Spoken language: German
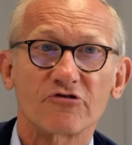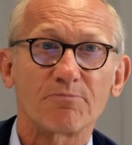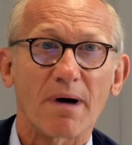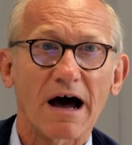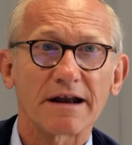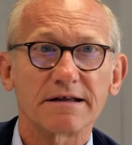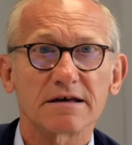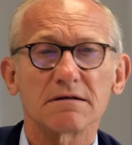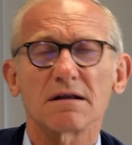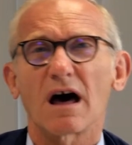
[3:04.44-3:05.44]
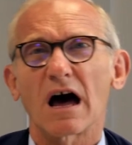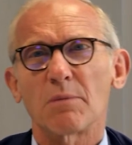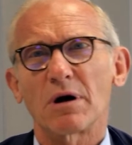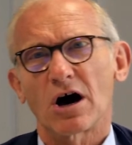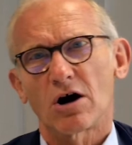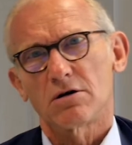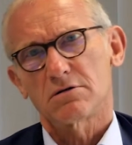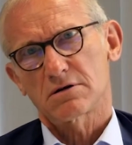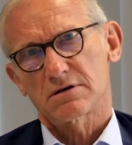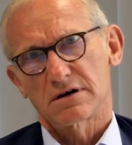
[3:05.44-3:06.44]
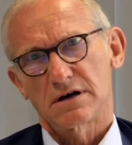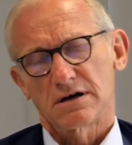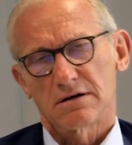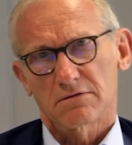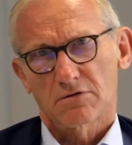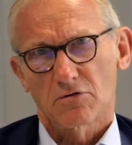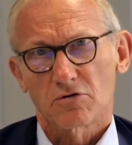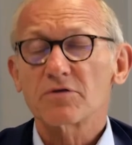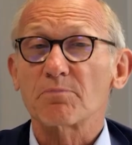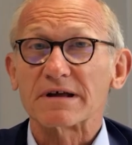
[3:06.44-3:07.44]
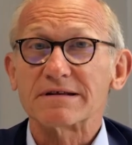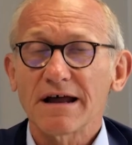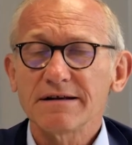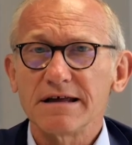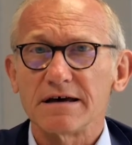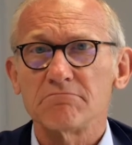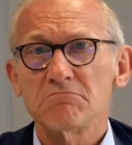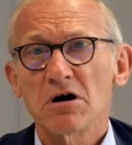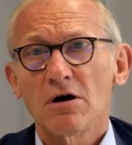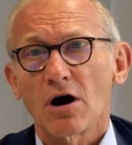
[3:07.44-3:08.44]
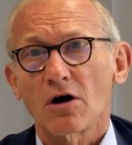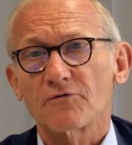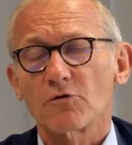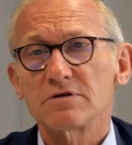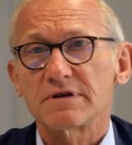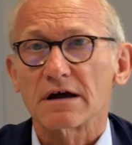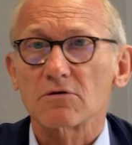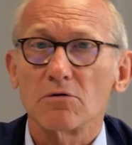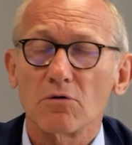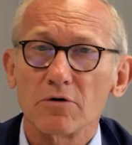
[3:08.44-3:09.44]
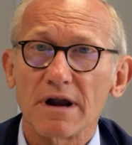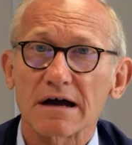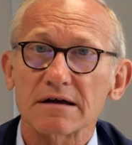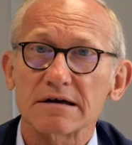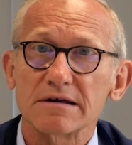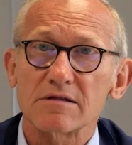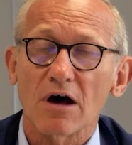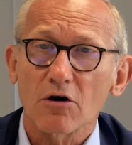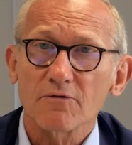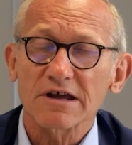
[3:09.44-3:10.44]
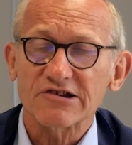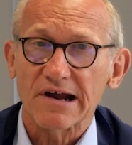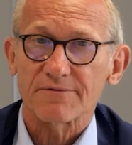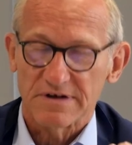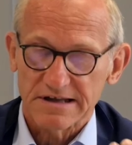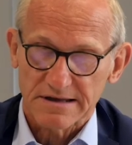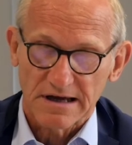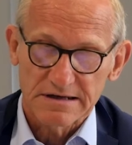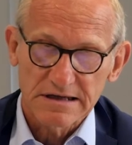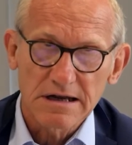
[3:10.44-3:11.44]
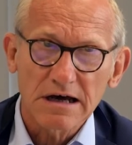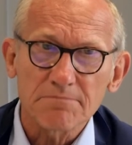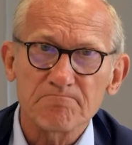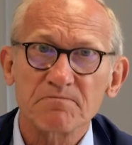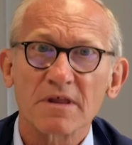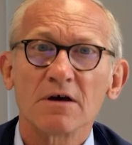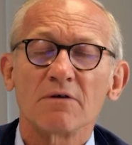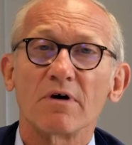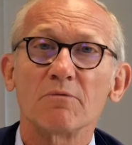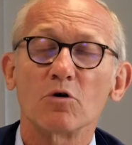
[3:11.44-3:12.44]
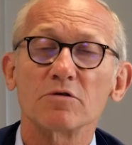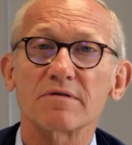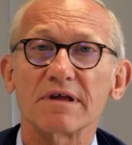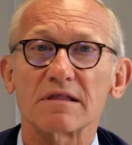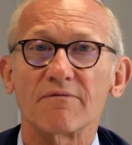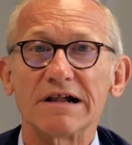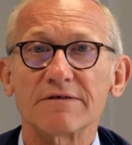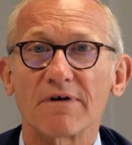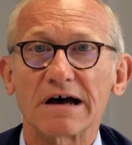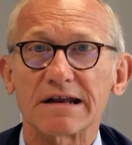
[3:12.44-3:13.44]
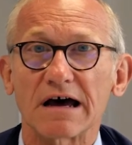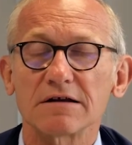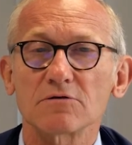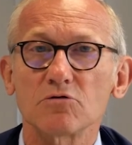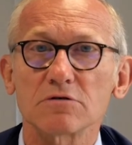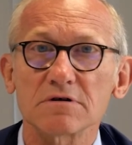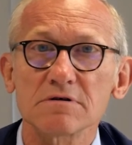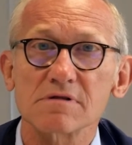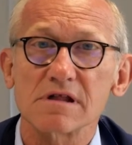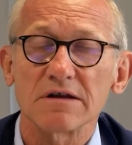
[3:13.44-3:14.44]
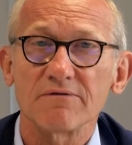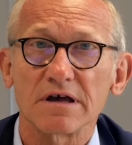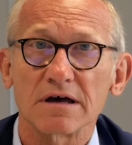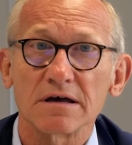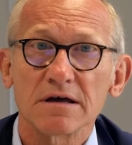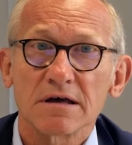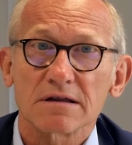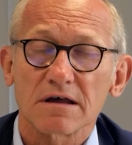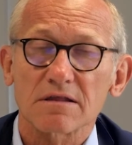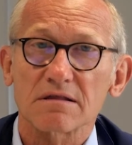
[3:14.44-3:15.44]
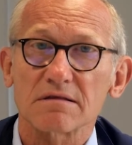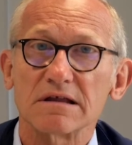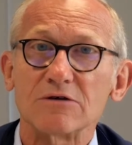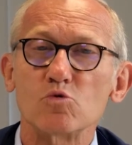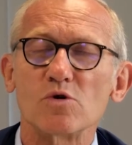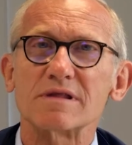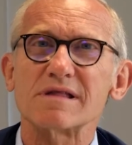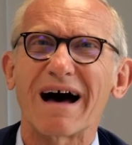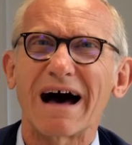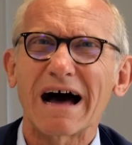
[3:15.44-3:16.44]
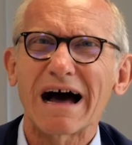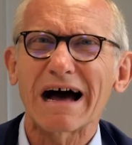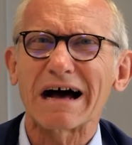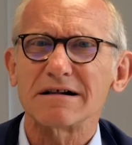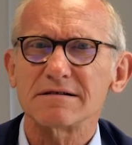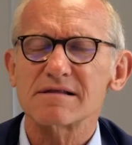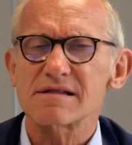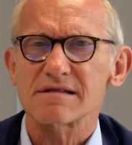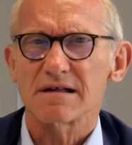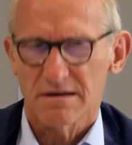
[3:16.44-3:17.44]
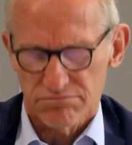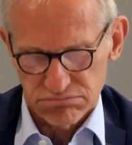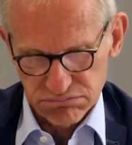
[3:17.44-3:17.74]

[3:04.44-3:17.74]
Spanien, aber auch äh, Großbritannien aufgrund der Corona-Krise auch wirtschaftlich da nieder. Wenn wir uns das weltweit angucken, sehen wir, dass die USA als äh,